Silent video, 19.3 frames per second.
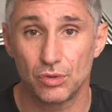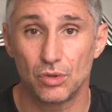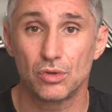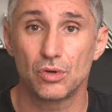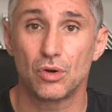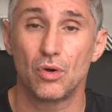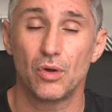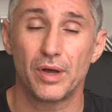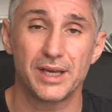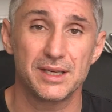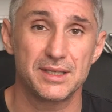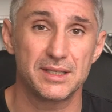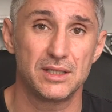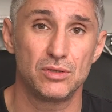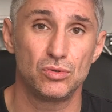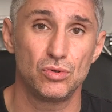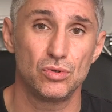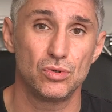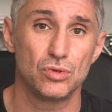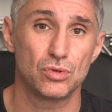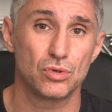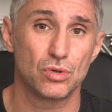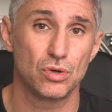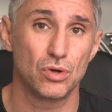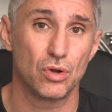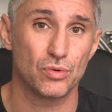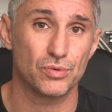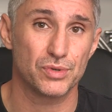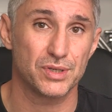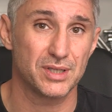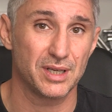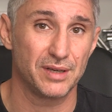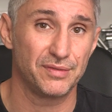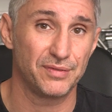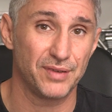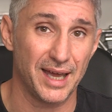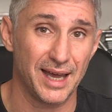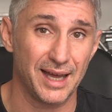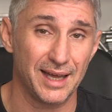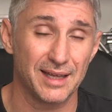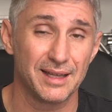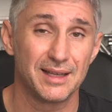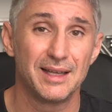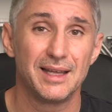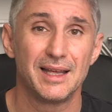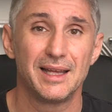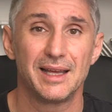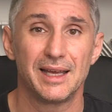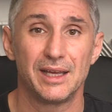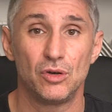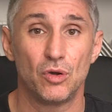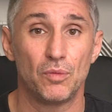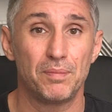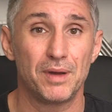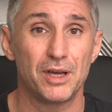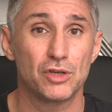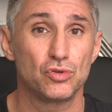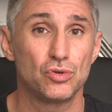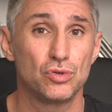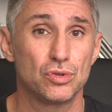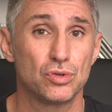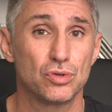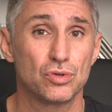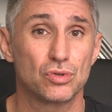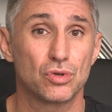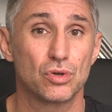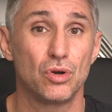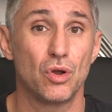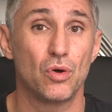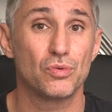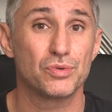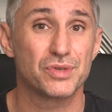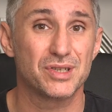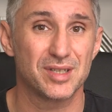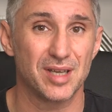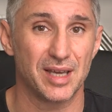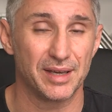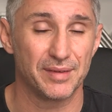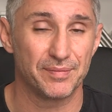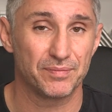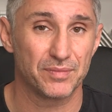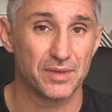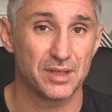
Donc on restitue ce que l'on sait faire et non pas juste ce que l'on sait.